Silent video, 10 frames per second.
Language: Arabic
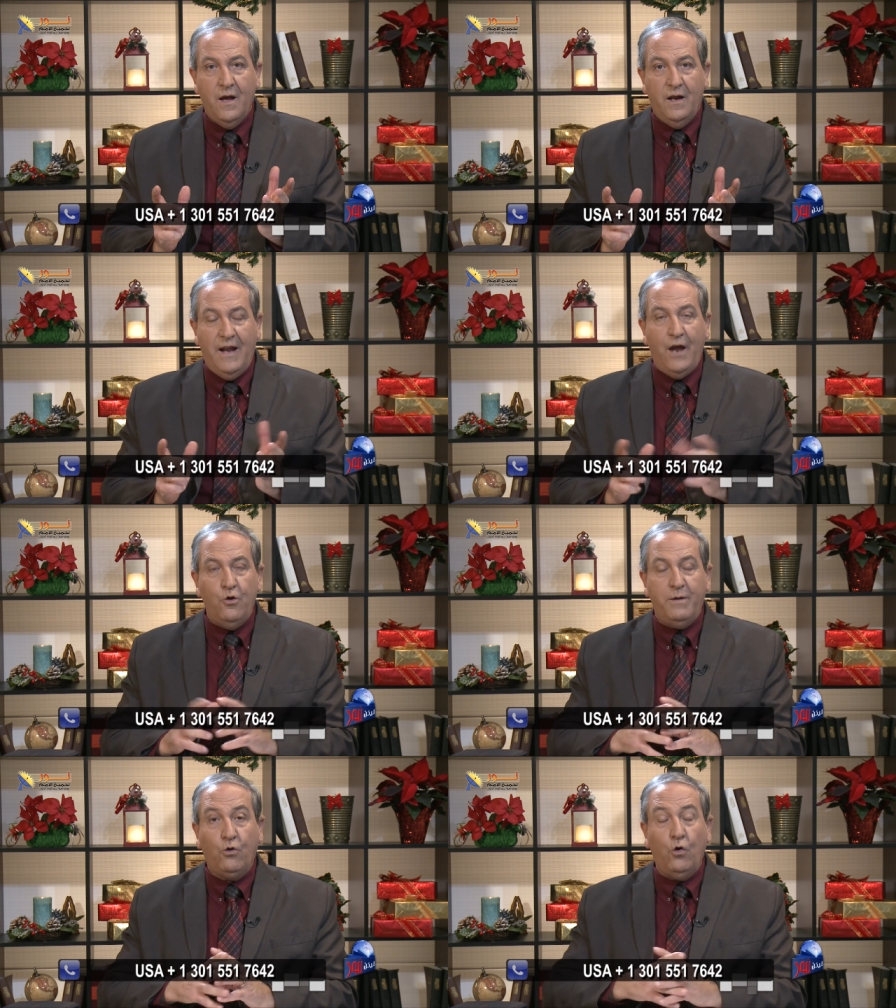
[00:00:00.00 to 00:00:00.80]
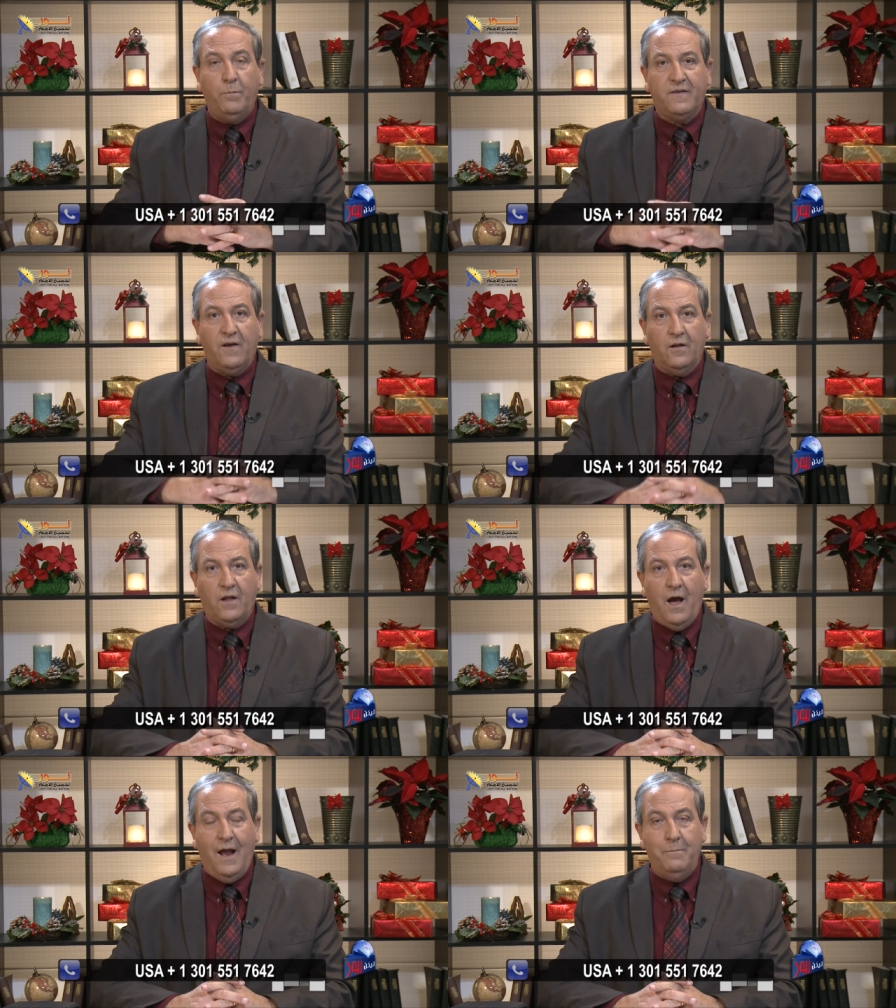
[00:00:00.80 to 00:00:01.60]
لأنه بكل
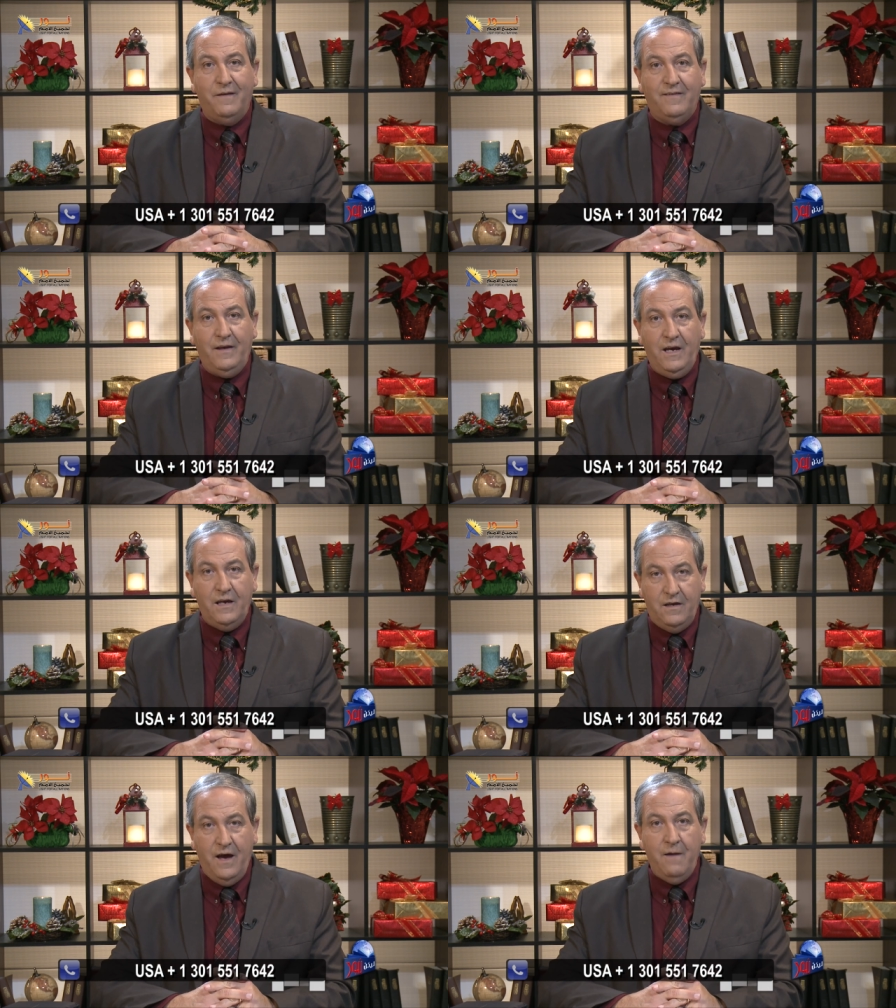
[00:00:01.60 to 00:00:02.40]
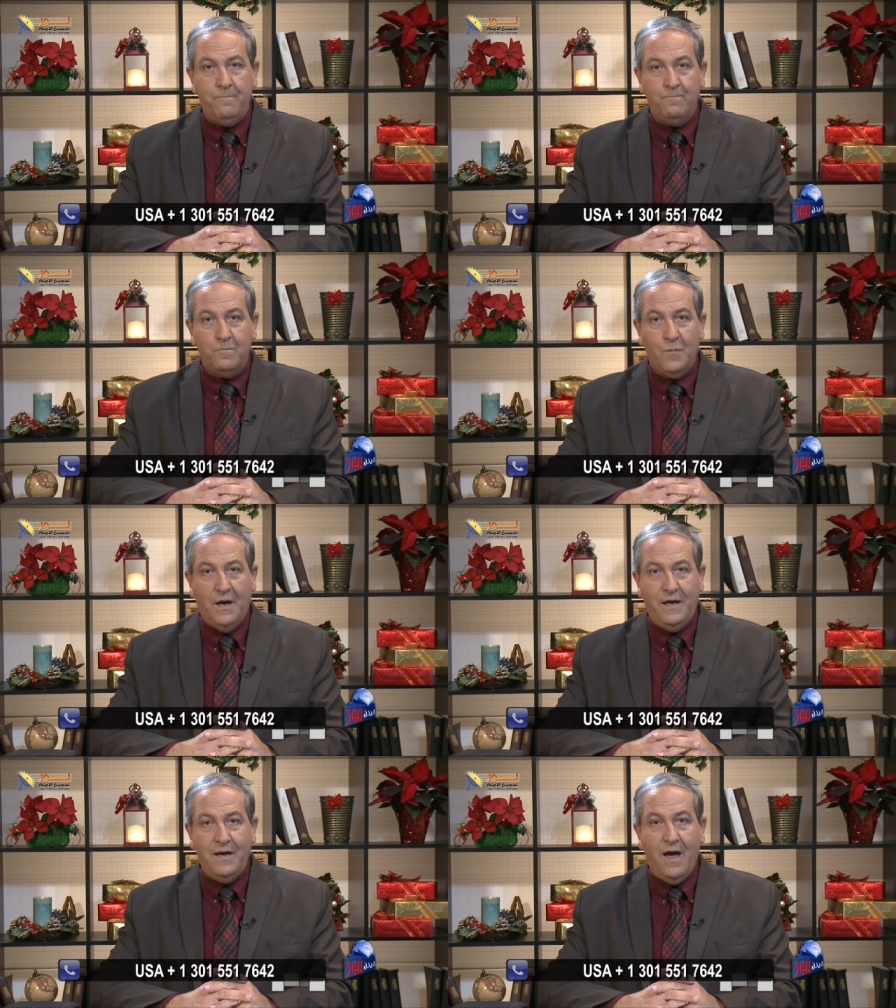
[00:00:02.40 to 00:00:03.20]
بساطة المسيحية
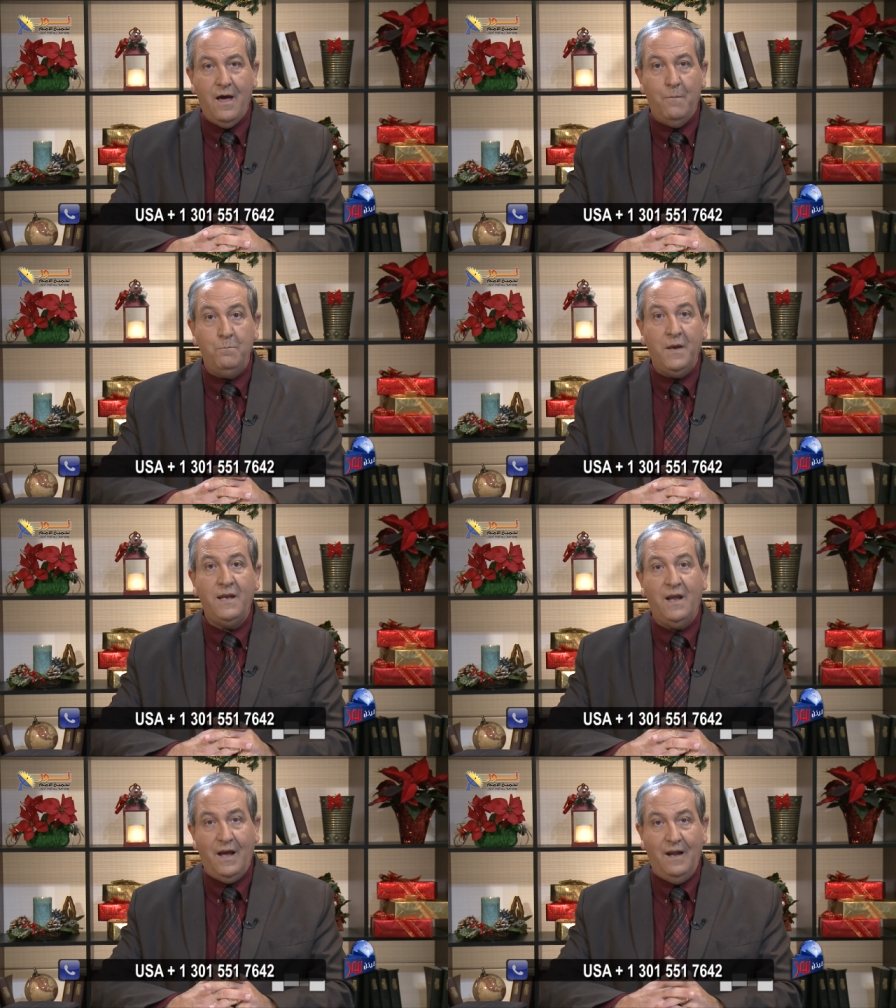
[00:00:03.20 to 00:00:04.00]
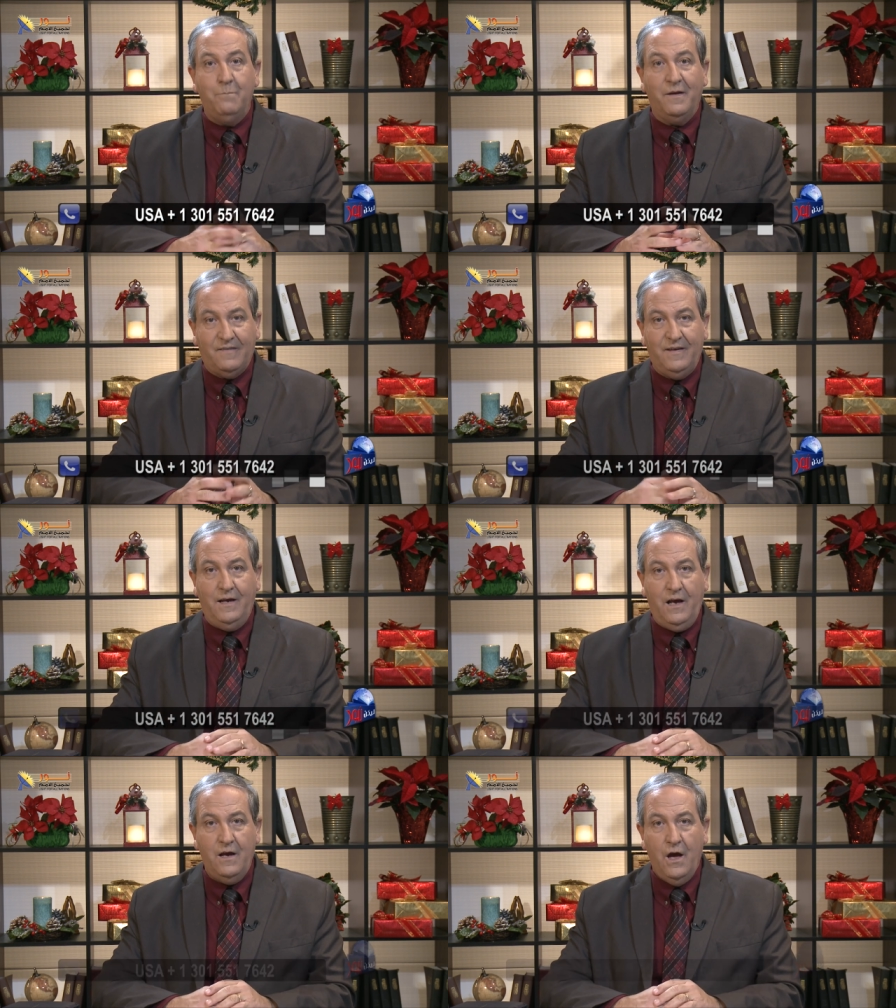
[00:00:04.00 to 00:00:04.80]
هي من
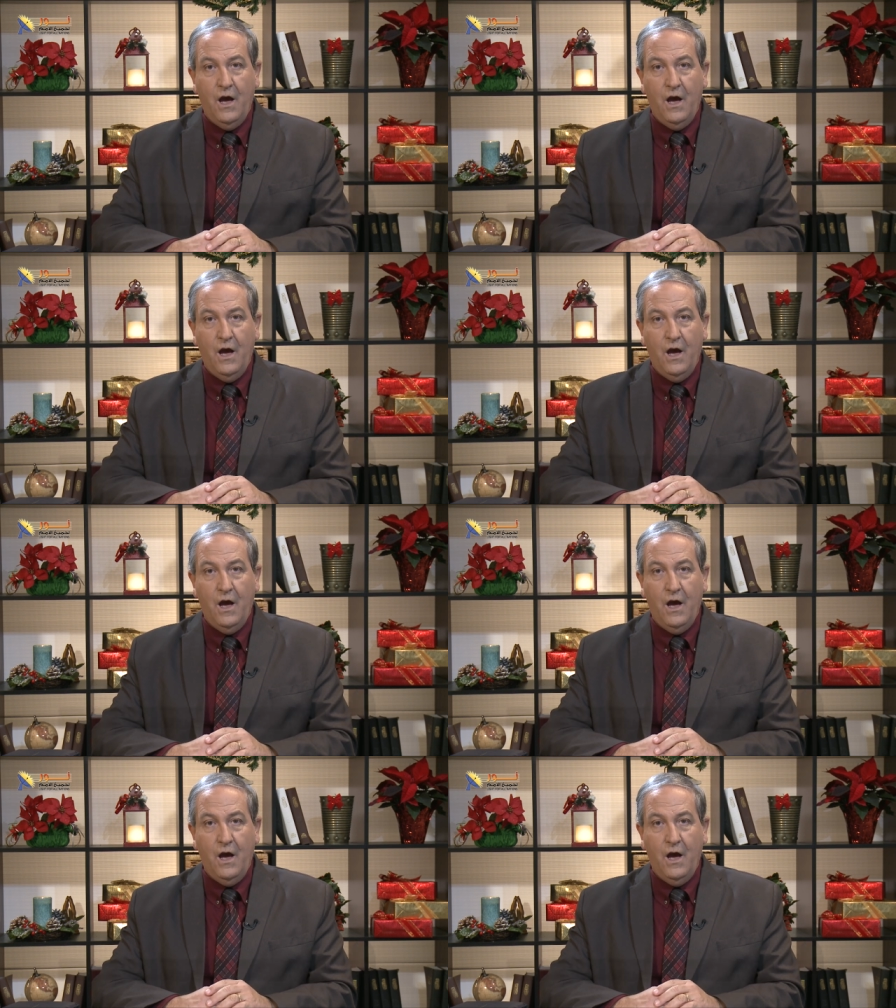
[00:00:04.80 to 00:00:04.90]
المسيح